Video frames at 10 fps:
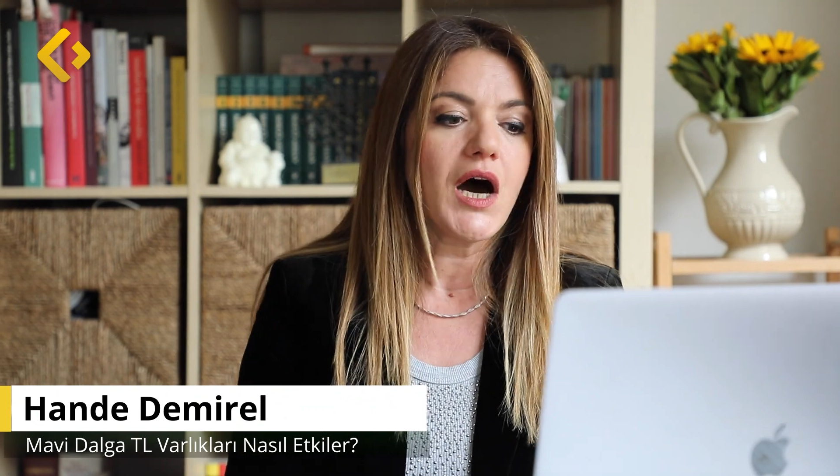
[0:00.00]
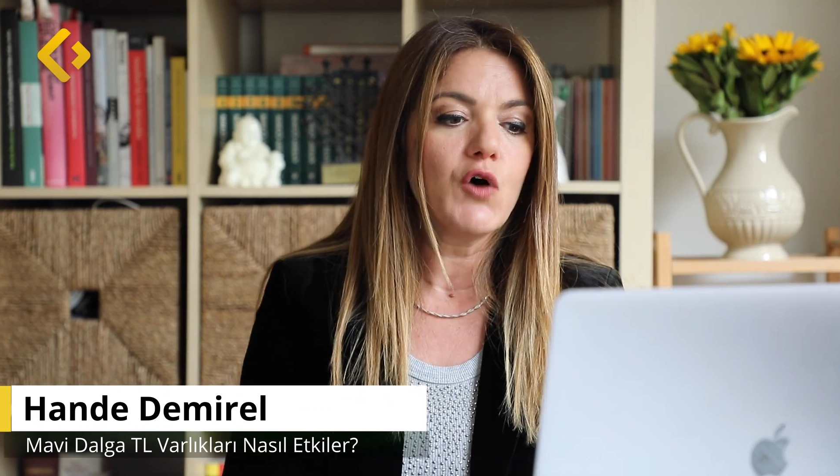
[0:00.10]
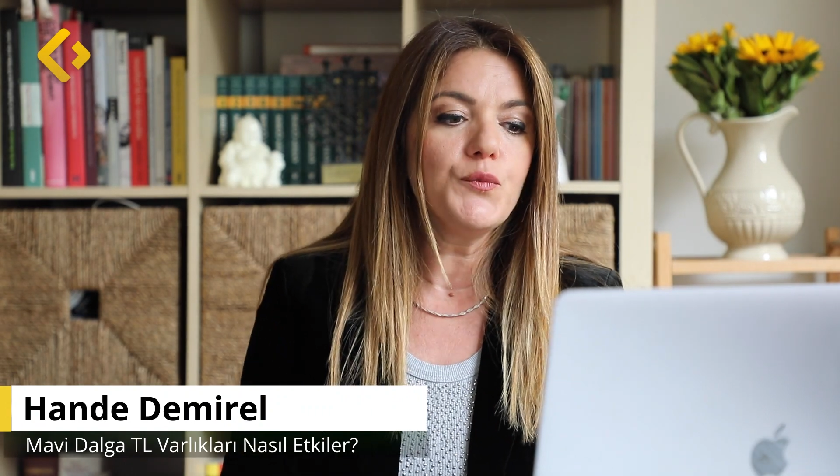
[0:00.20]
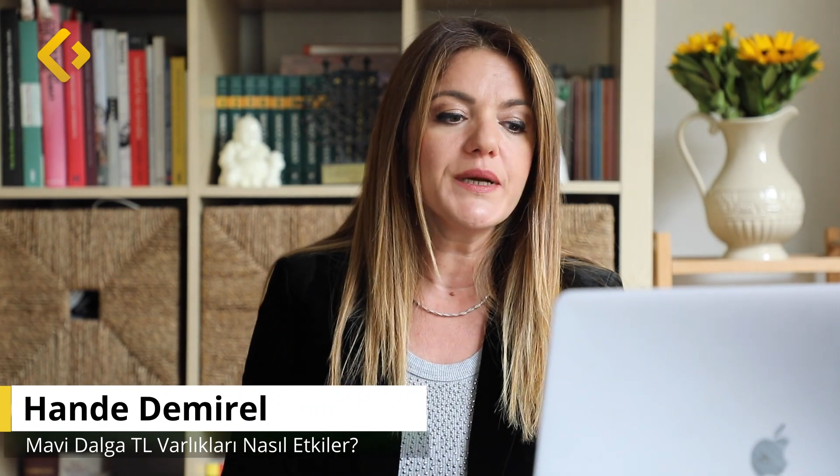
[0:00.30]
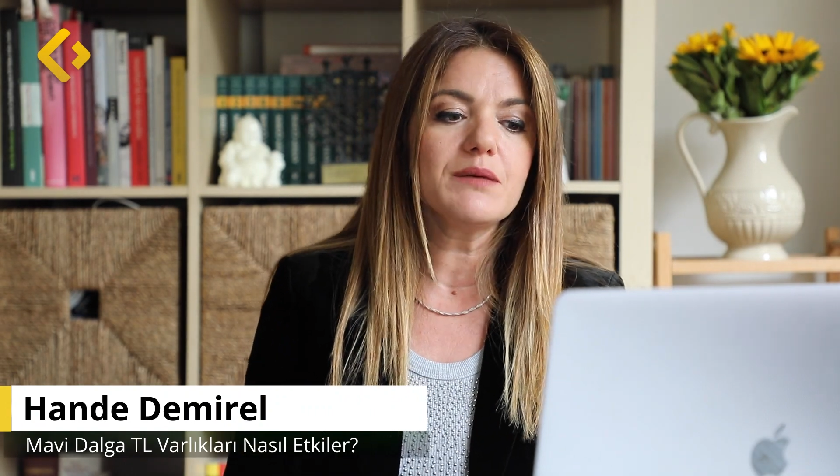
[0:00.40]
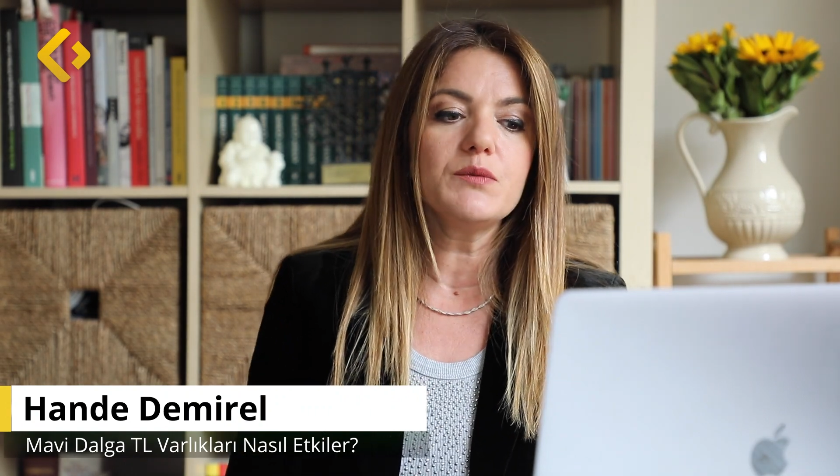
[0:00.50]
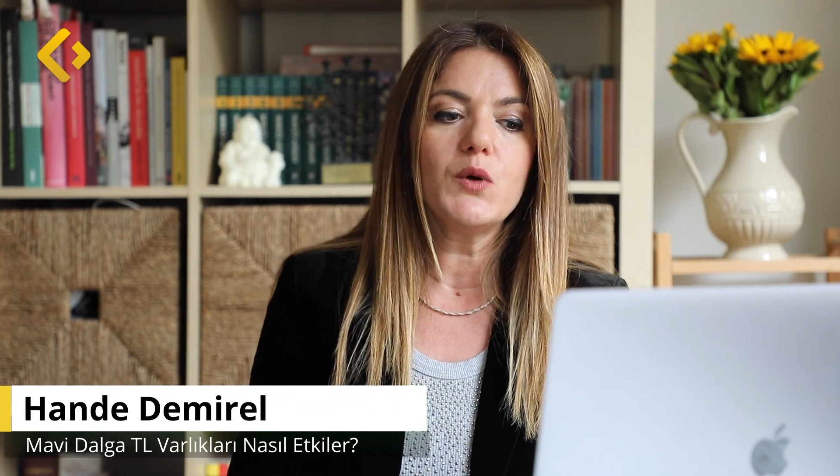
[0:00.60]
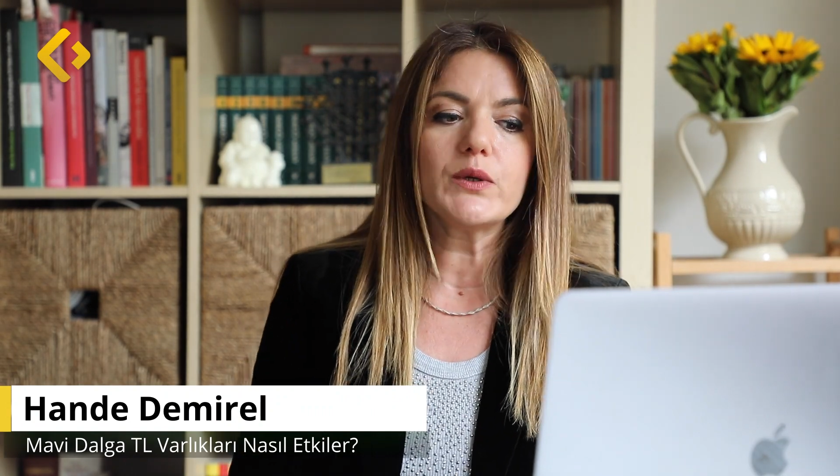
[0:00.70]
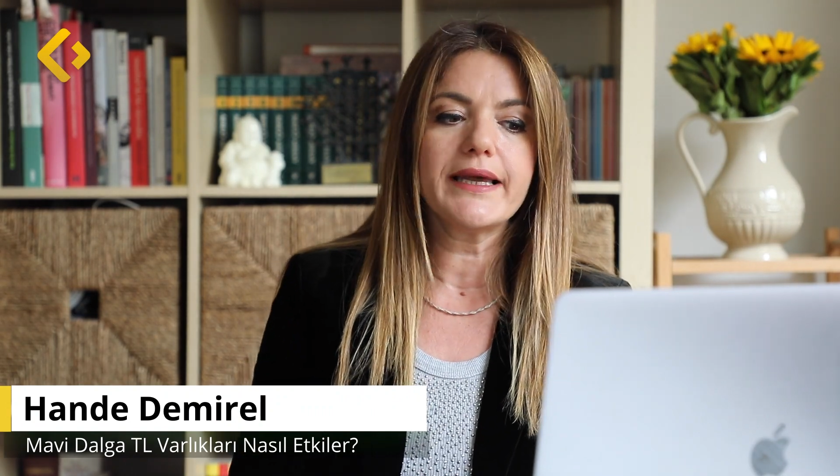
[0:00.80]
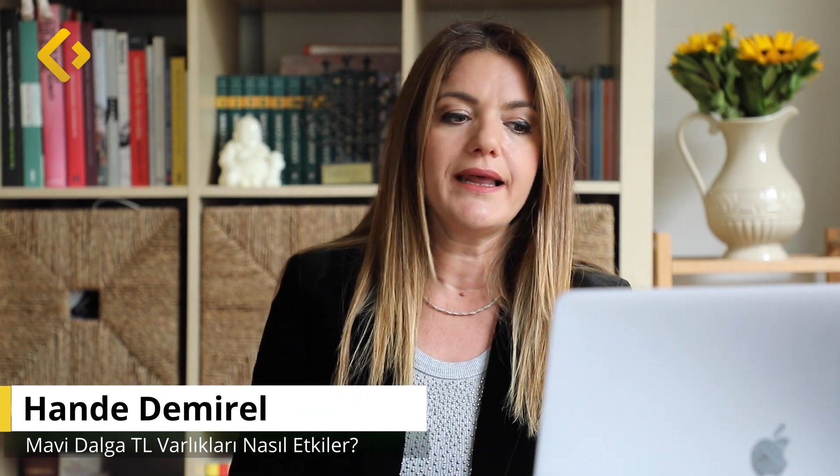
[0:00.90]
Avrupa gibi
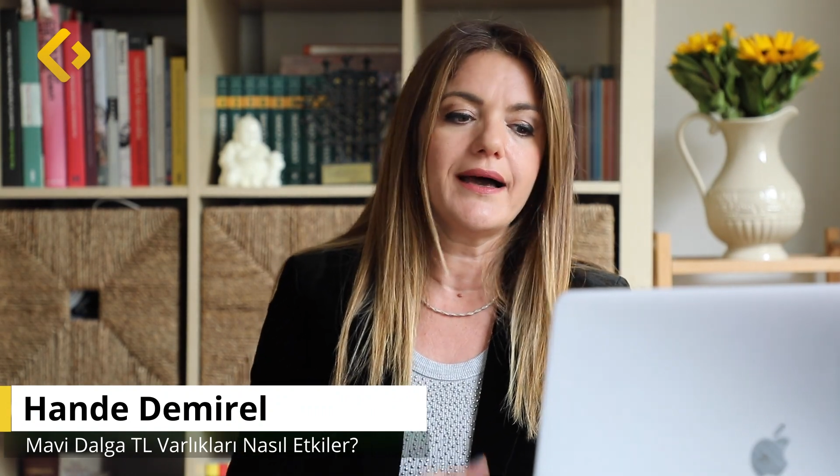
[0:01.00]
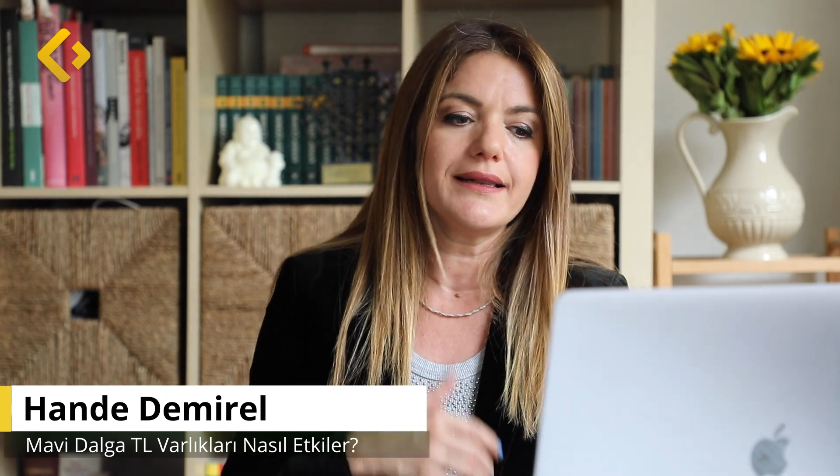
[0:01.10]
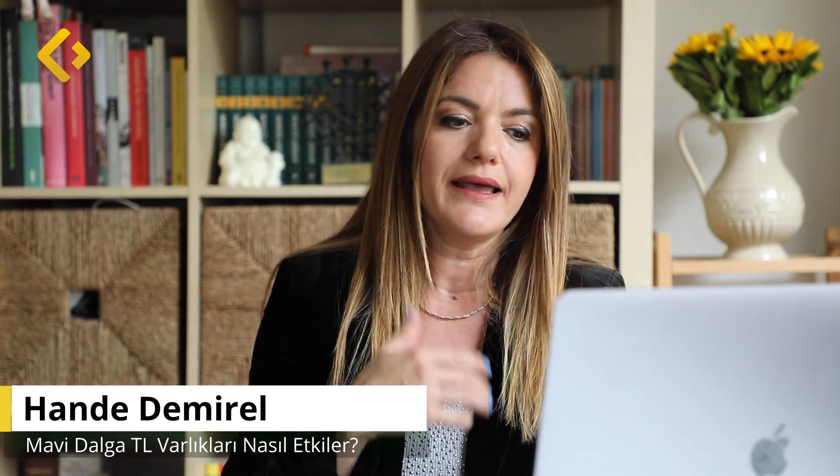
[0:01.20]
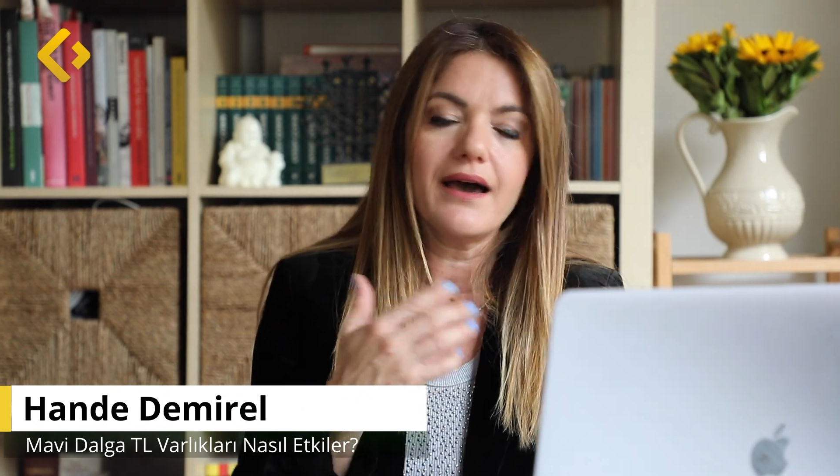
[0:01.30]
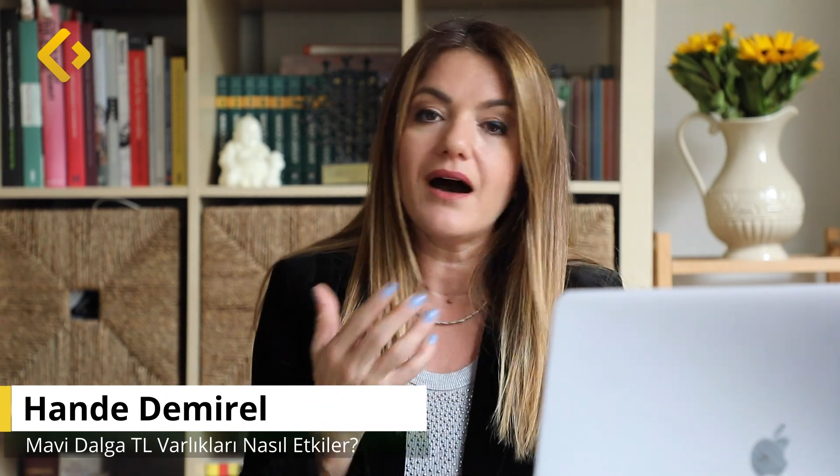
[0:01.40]
bölgelerle